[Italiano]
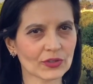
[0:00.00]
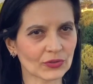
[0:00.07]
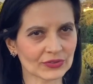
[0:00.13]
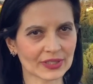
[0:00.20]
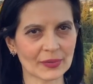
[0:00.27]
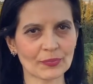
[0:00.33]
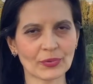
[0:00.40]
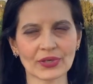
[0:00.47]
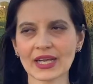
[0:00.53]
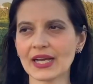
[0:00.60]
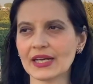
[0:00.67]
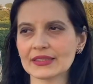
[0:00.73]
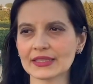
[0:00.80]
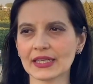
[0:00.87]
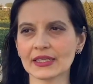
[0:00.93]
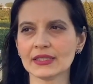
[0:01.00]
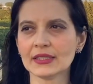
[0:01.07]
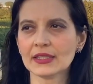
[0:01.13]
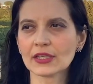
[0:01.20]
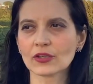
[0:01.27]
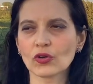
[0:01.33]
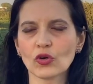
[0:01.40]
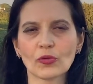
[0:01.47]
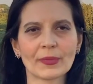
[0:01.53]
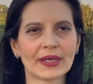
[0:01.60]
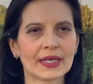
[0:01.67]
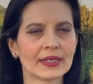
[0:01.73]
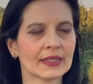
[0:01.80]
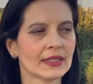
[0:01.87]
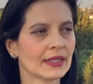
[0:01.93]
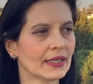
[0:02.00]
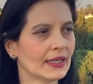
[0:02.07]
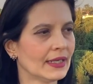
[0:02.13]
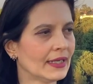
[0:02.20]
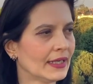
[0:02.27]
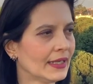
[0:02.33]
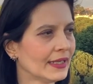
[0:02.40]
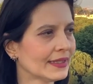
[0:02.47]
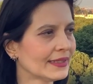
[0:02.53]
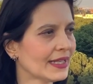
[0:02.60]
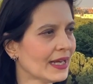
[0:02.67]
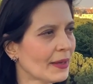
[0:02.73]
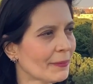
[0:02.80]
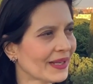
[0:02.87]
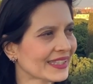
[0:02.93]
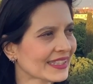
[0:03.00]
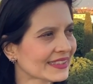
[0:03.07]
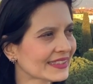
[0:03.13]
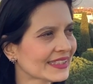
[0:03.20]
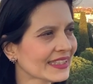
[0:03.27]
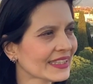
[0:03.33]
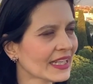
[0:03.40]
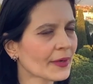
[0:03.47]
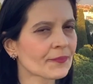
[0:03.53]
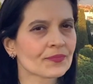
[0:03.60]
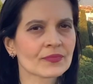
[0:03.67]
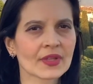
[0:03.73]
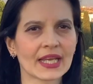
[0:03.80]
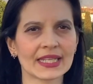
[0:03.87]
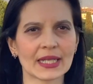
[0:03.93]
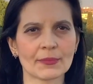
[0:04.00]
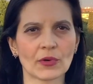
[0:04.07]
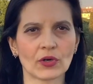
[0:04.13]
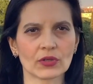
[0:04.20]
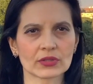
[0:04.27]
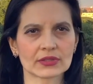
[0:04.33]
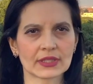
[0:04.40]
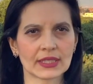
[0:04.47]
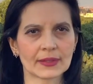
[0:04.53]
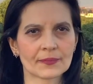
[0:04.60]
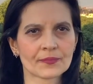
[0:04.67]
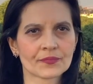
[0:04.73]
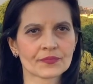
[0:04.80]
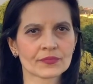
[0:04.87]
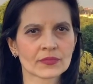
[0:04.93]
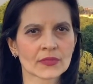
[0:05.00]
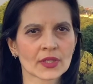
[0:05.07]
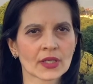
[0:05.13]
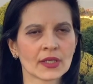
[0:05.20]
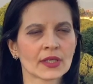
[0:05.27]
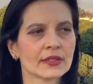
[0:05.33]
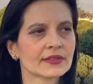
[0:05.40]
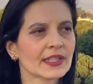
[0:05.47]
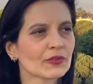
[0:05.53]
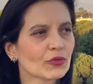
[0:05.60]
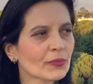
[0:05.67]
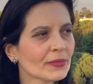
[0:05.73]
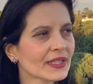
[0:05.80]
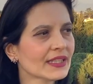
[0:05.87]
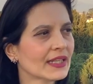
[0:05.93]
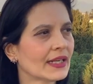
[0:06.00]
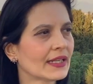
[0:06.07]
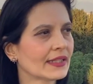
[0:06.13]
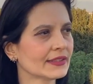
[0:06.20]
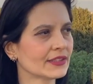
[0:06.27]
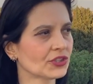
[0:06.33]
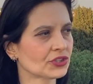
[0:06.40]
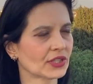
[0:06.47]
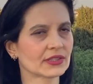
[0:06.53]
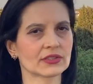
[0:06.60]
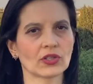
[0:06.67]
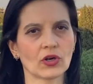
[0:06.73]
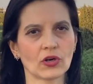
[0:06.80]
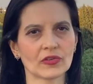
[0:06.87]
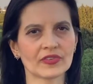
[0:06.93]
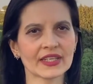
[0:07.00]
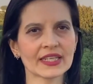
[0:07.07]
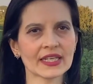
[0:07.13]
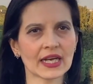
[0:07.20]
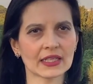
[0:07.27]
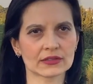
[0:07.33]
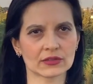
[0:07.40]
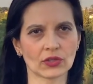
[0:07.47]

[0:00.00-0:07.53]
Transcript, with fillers: contemporanea, come eh, la malattia e la morte. Nel 2019 a